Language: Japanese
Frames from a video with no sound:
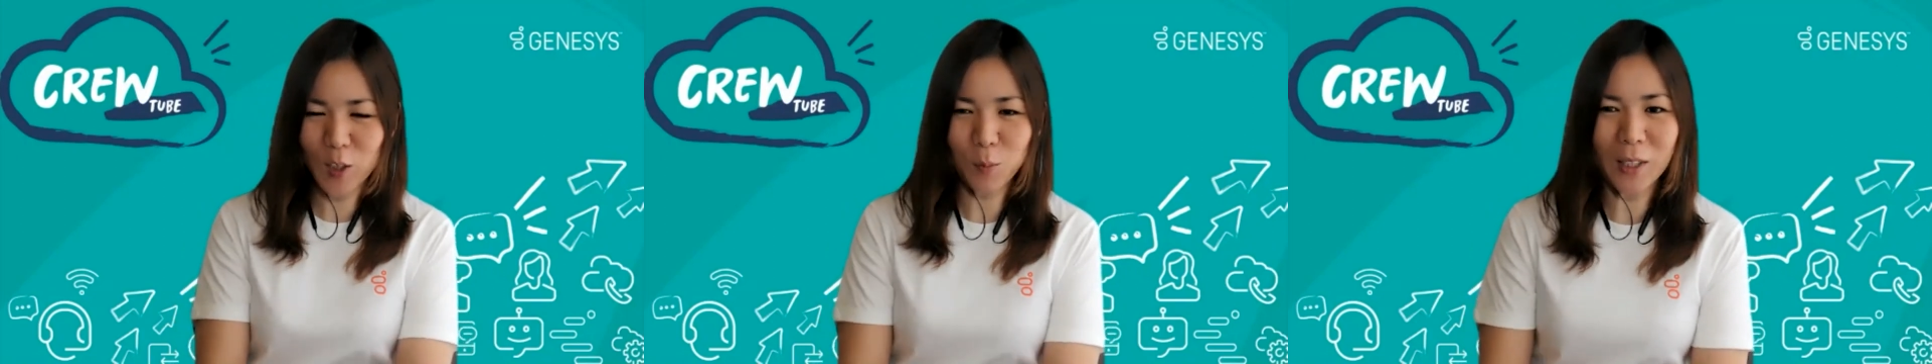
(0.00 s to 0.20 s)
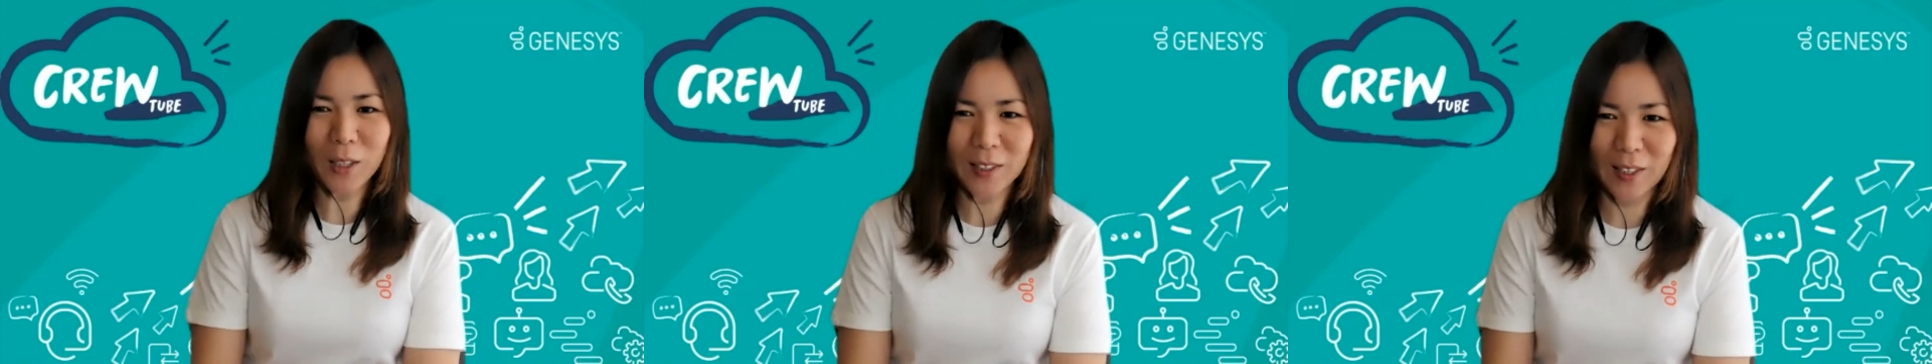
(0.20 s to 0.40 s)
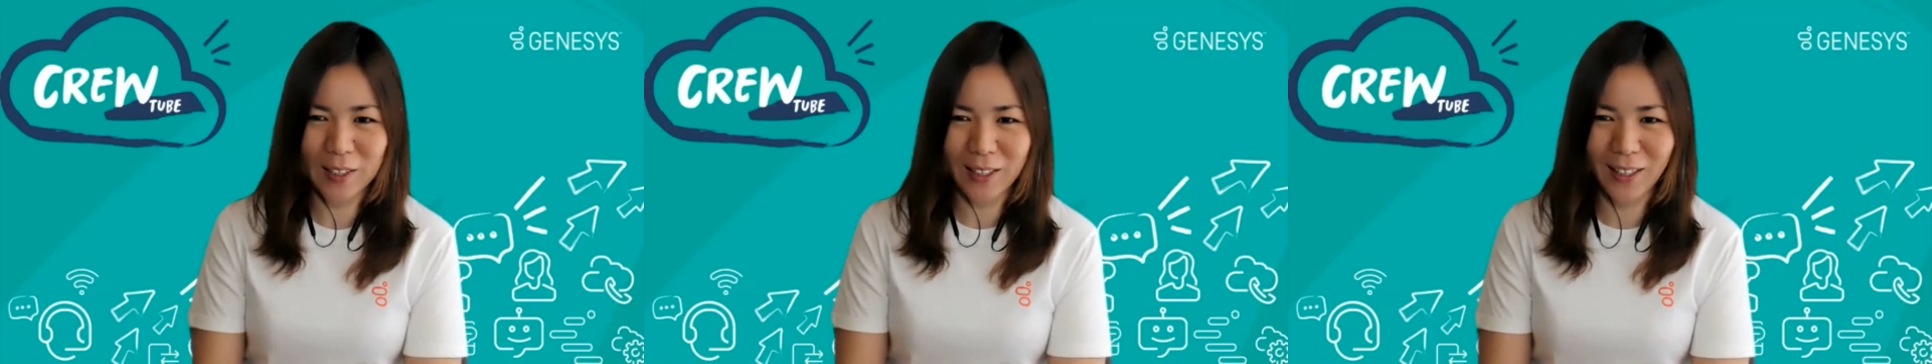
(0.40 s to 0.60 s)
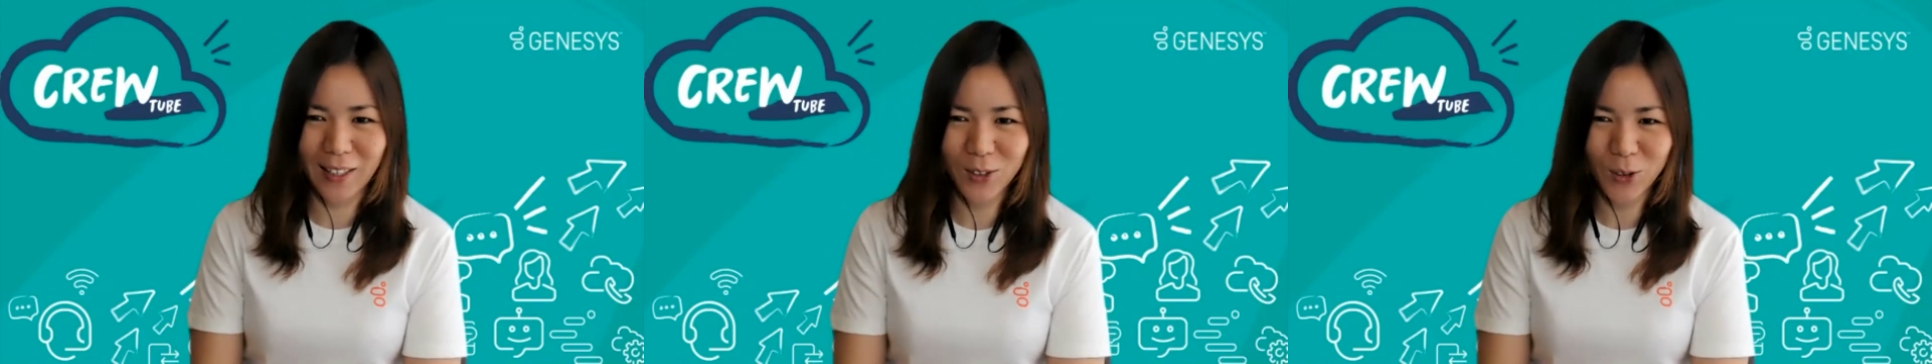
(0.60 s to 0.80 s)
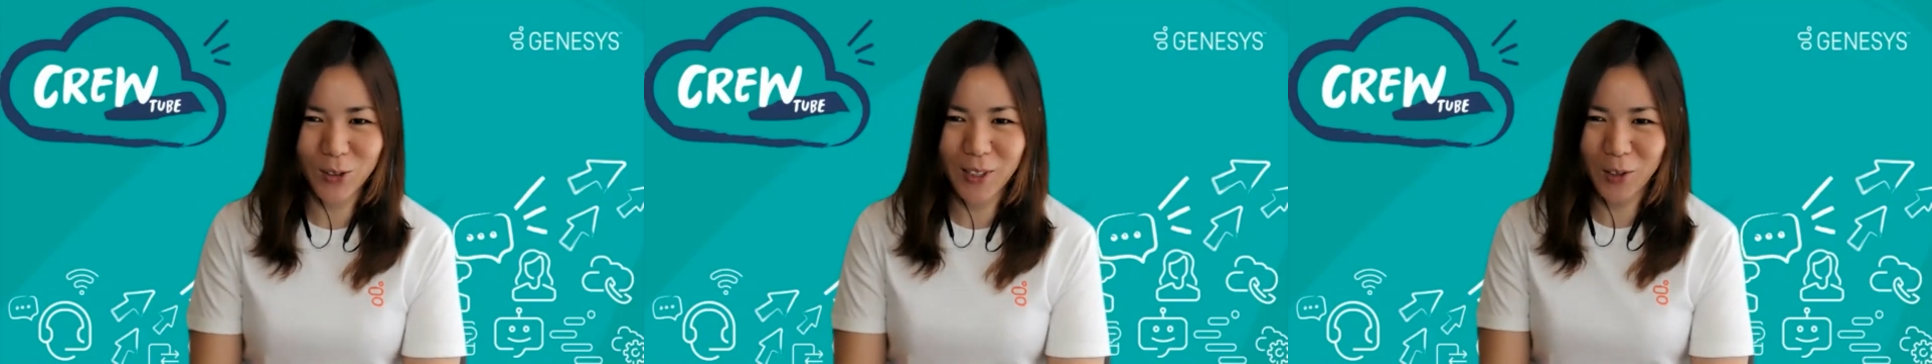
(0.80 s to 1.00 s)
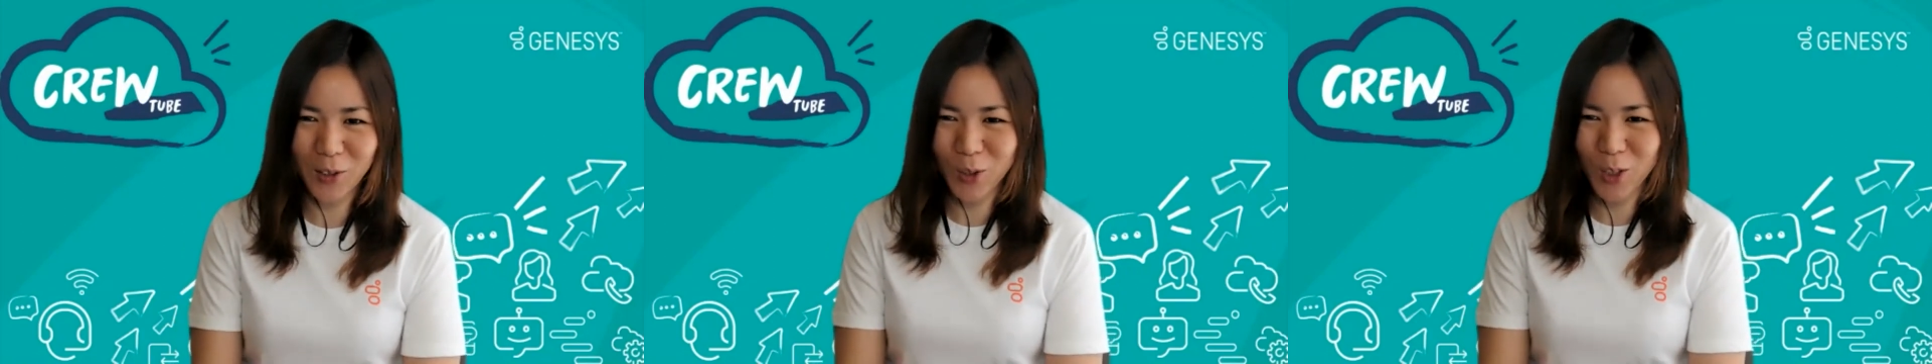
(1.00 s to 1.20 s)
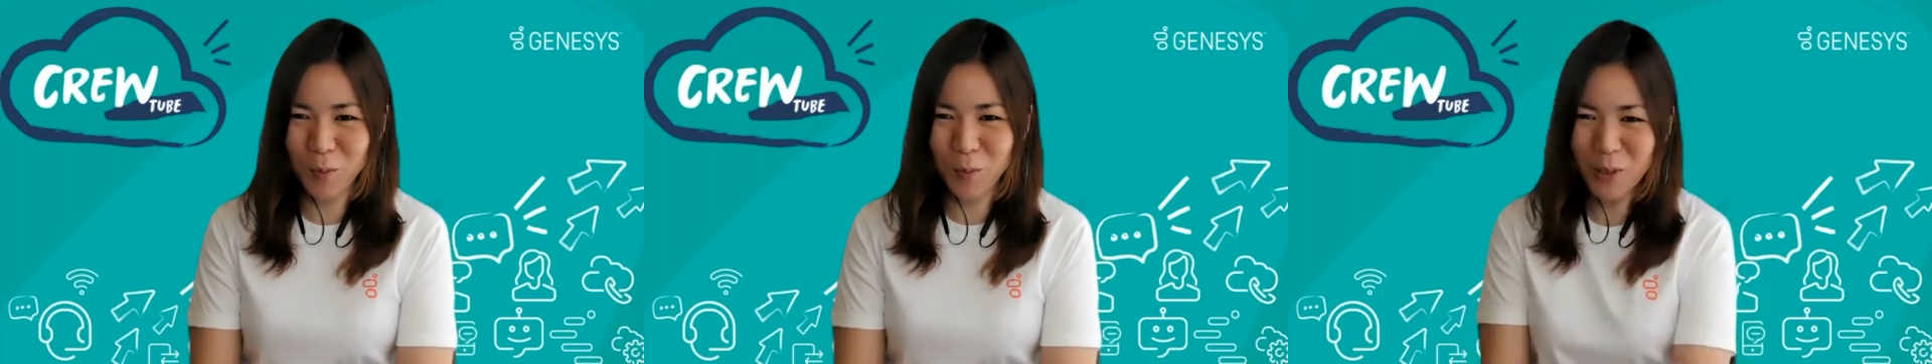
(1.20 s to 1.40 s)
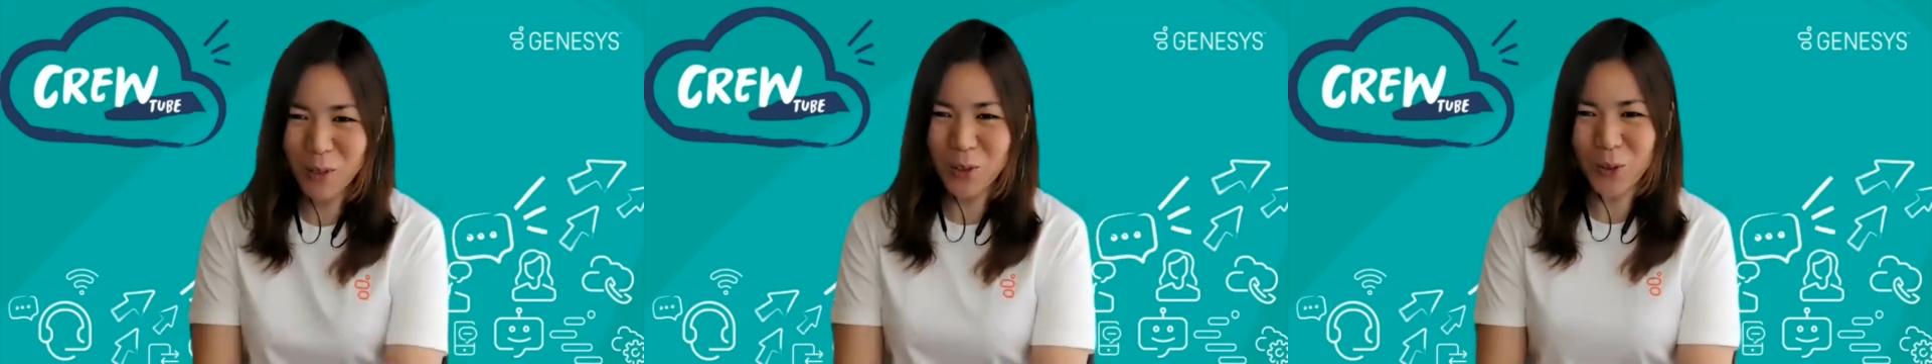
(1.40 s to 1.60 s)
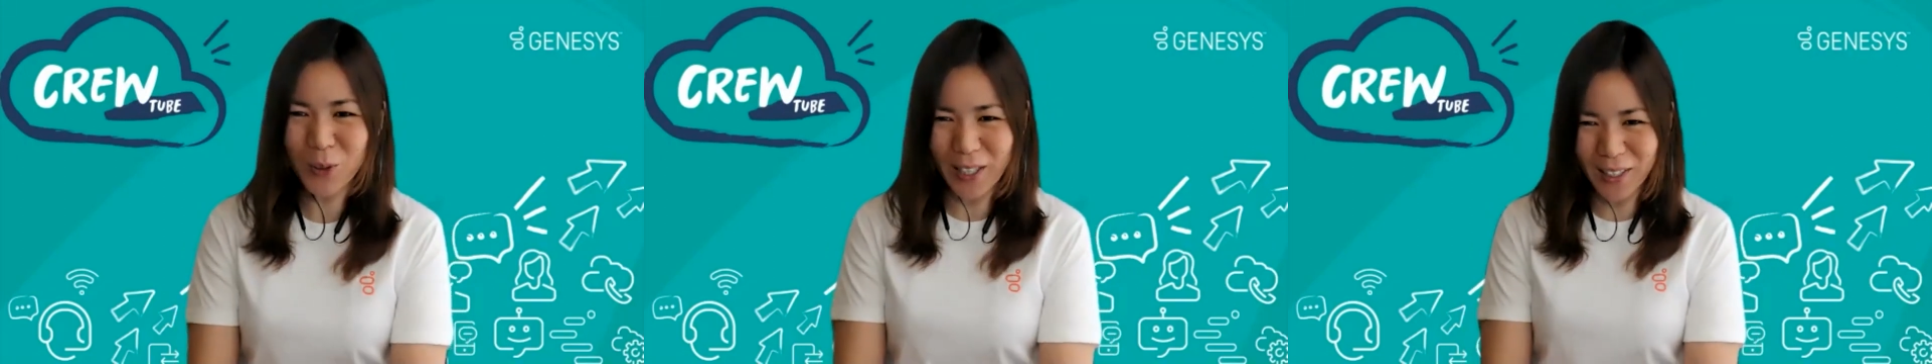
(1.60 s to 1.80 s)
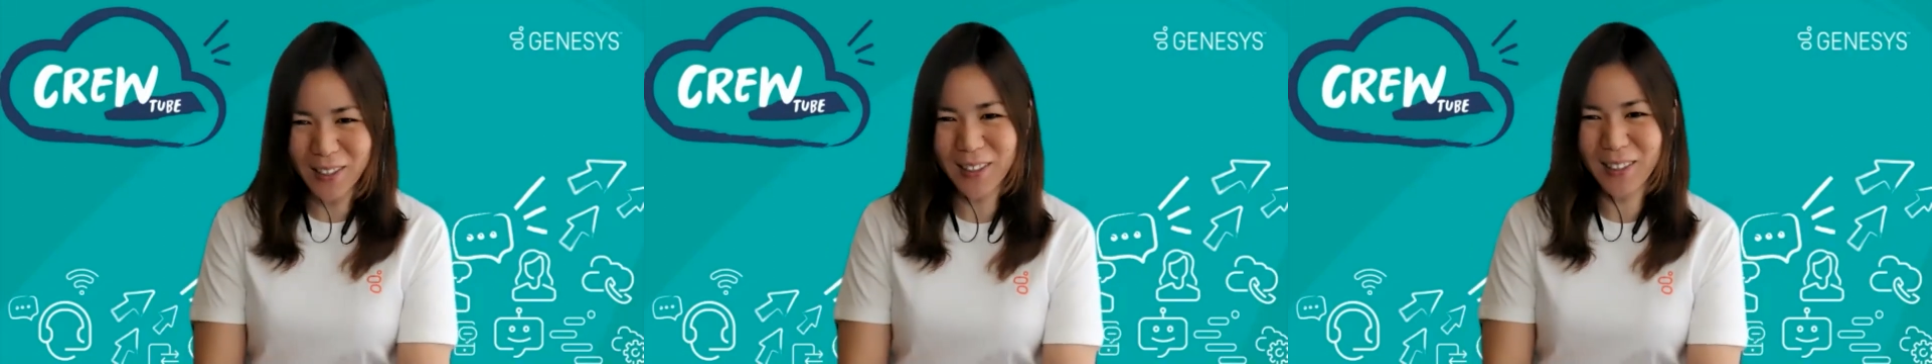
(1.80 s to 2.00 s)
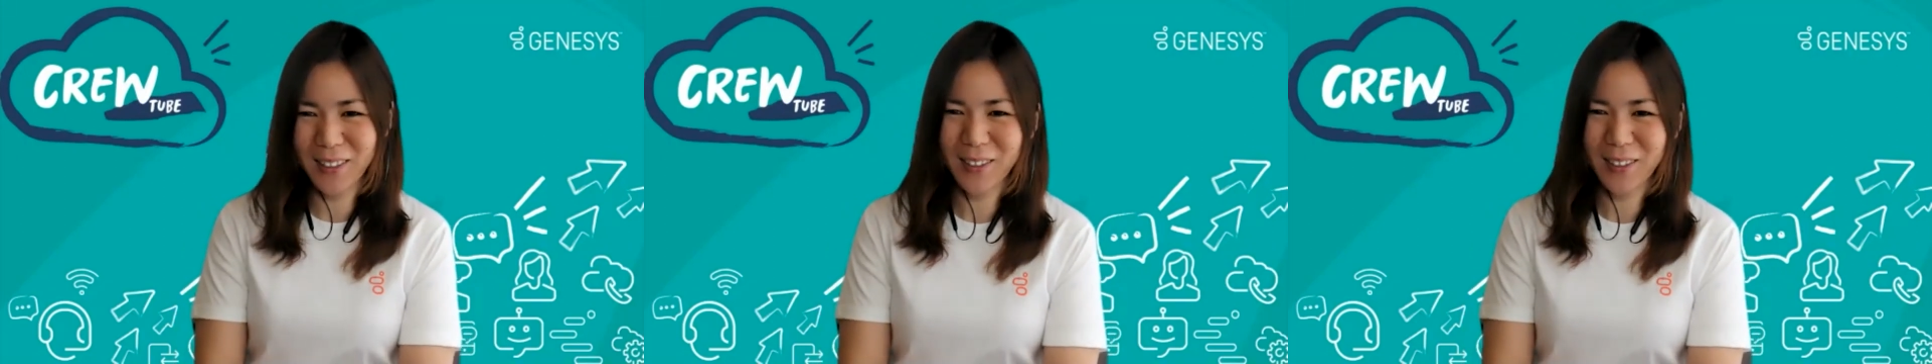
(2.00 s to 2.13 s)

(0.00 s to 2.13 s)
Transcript: 橋村さんにちょっとチャットしてみましょうか。